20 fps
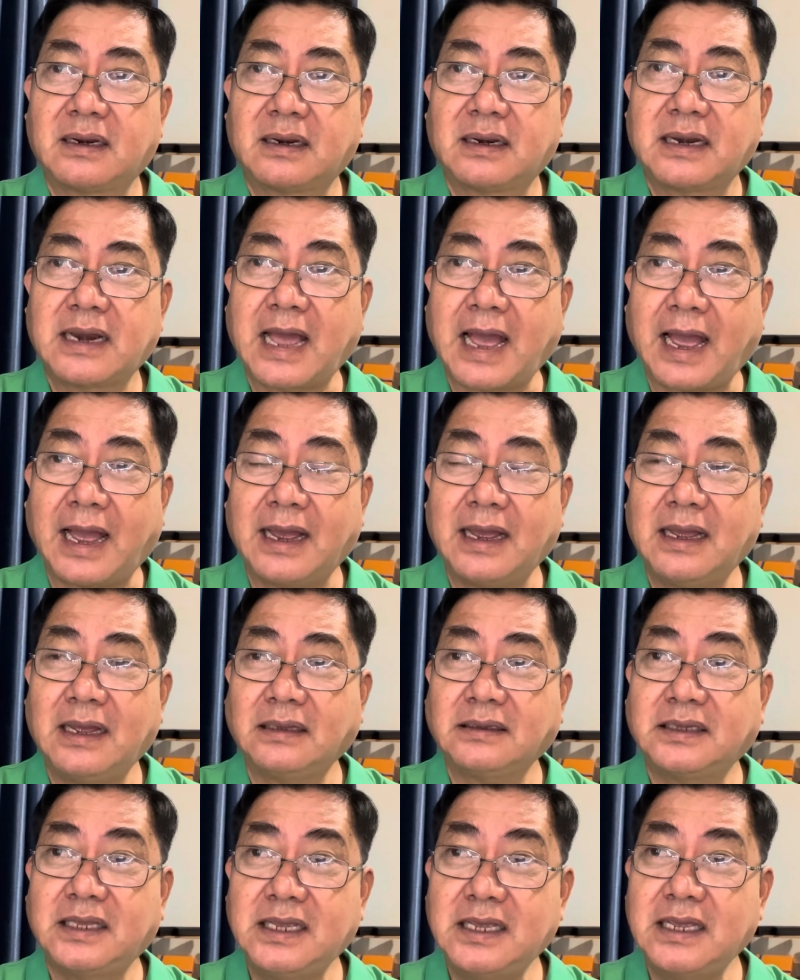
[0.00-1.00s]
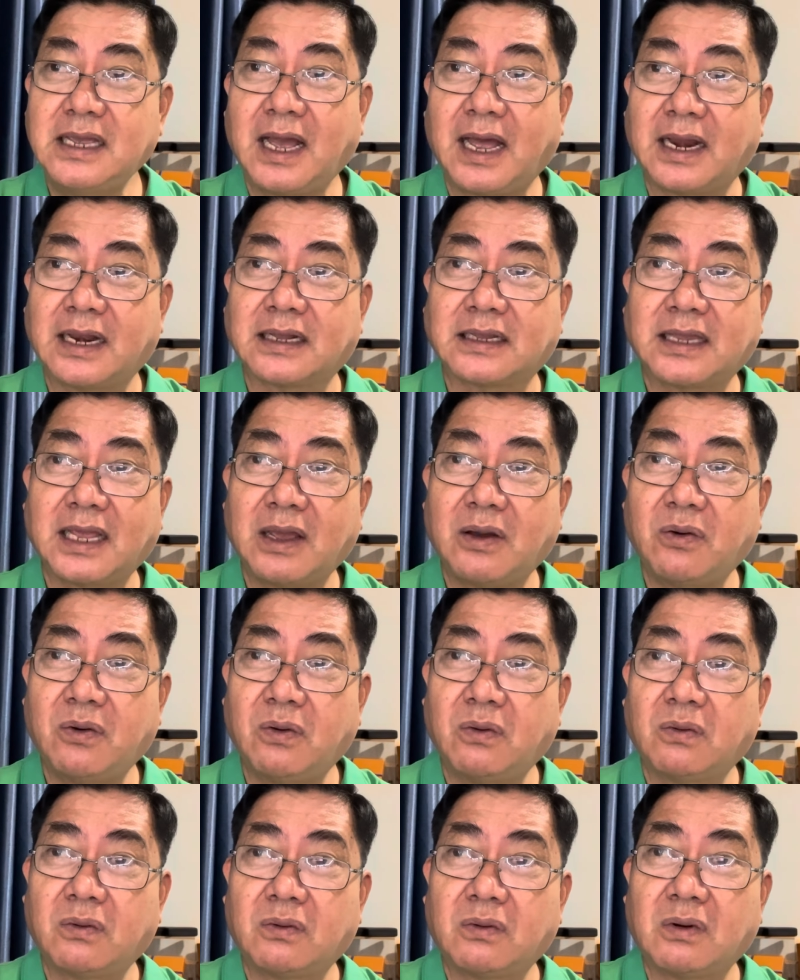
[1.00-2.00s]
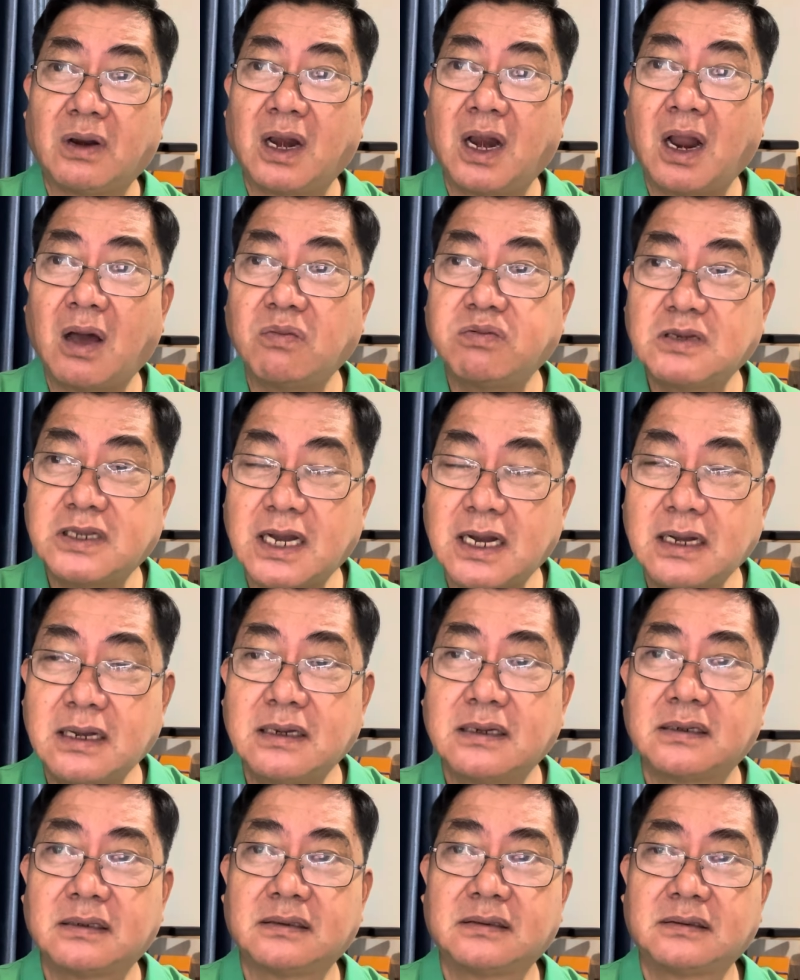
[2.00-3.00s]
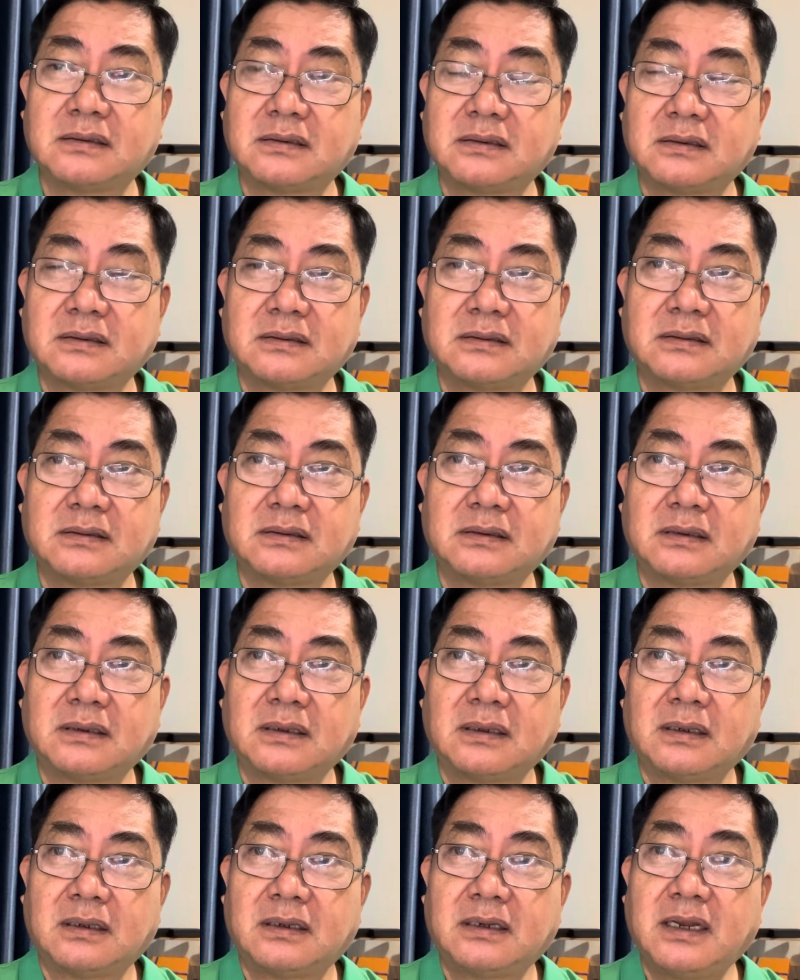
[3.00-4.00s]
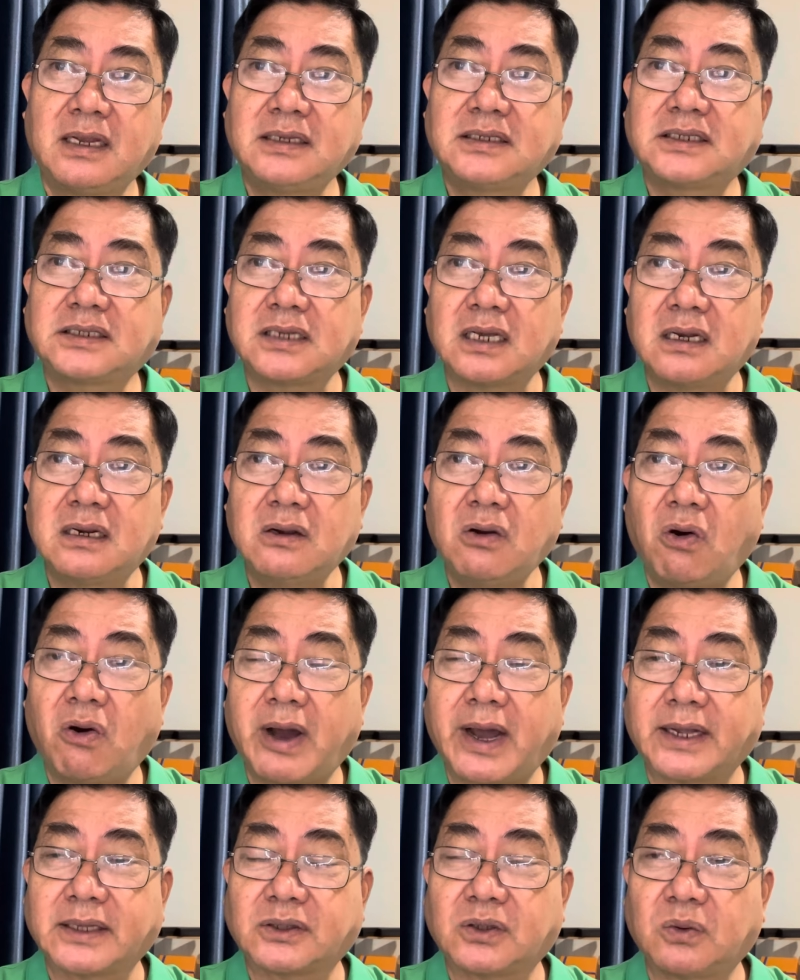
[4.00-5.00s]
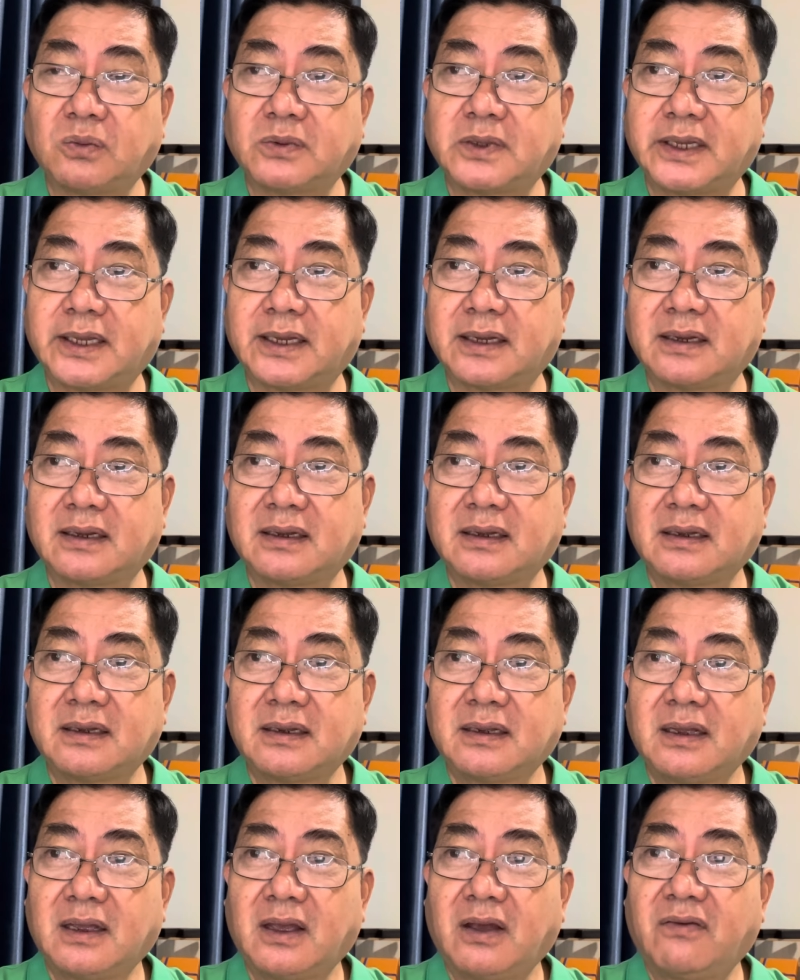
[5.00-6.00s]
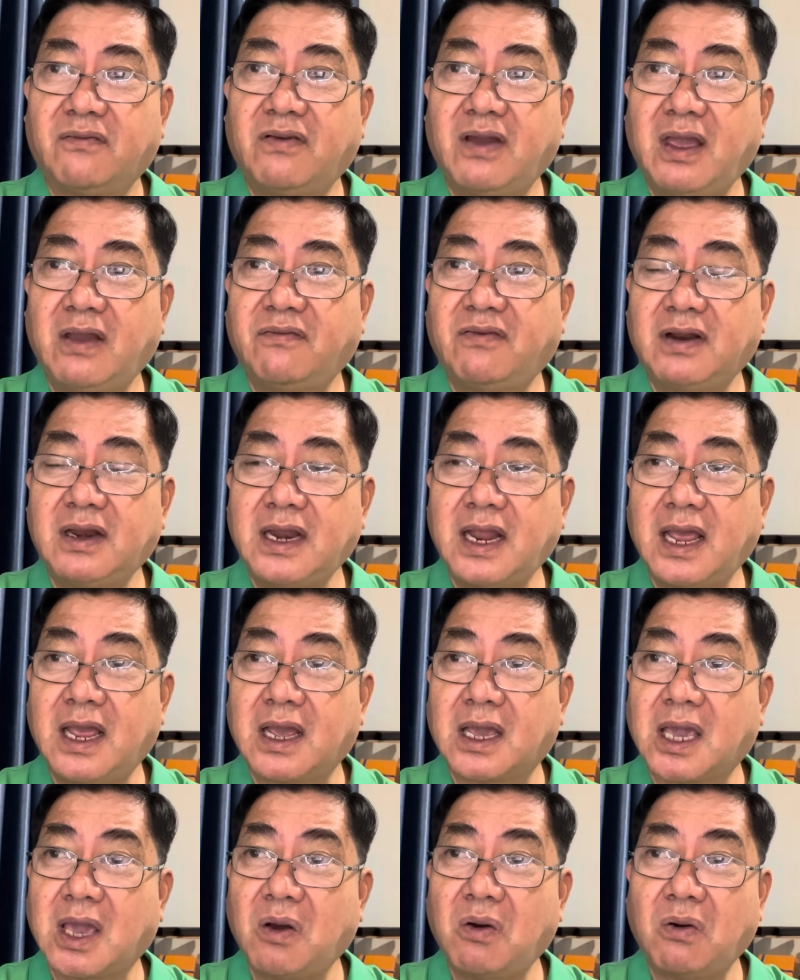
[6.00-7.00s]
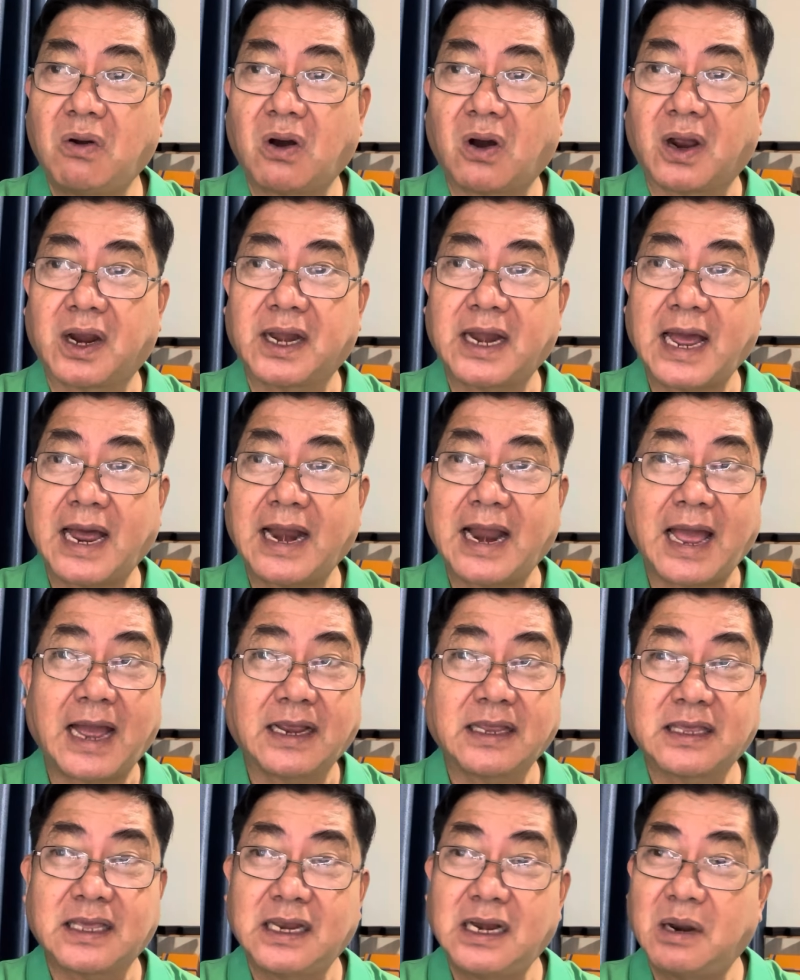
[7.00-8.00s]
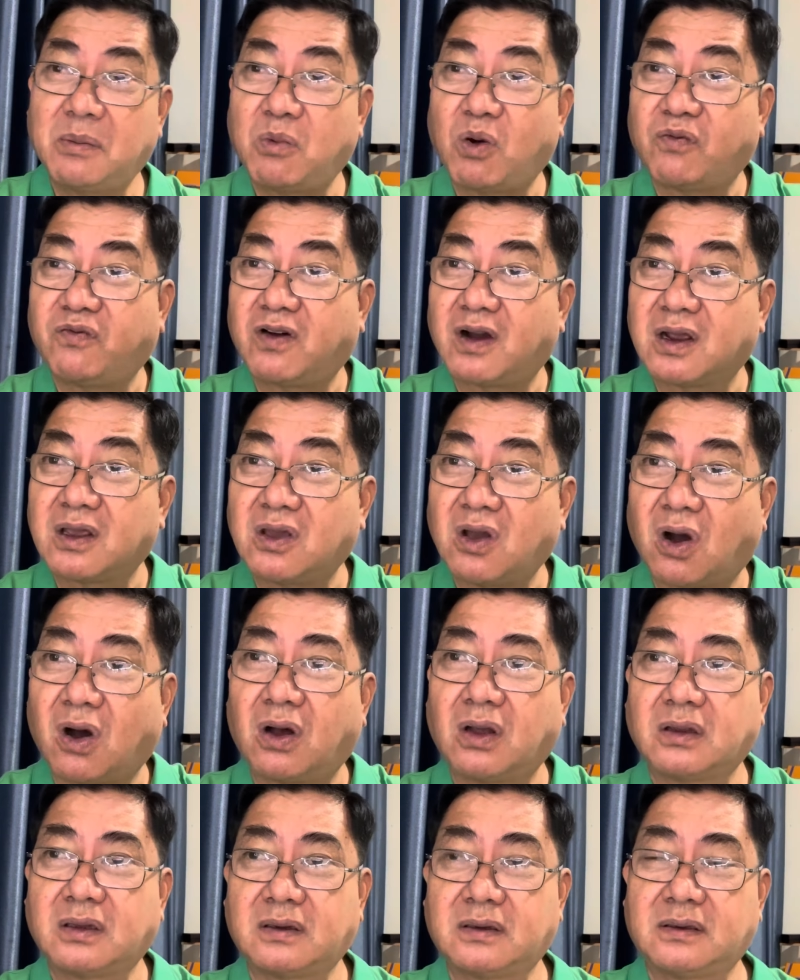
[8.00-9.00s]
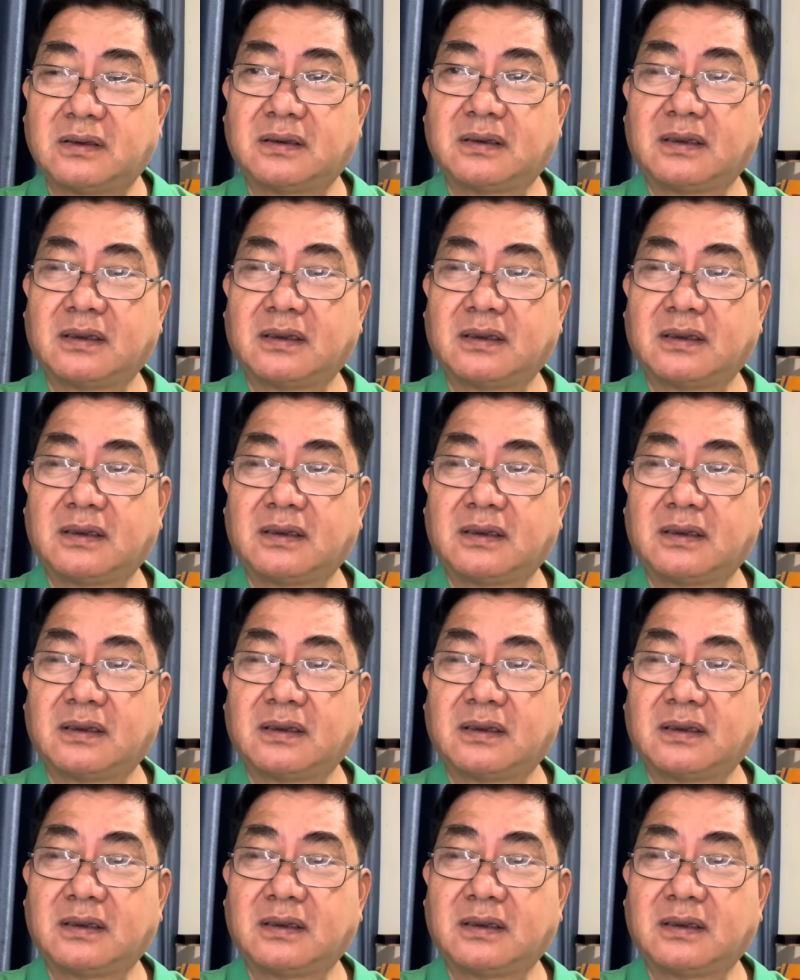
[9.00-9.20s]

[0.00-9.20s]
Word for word: Đảng á, thi hành theo lòng dân nên xử Hoàng Tùng Thiện về vấn đề kêu gọi đa đảng chỉ là một phần nhỏ thôi.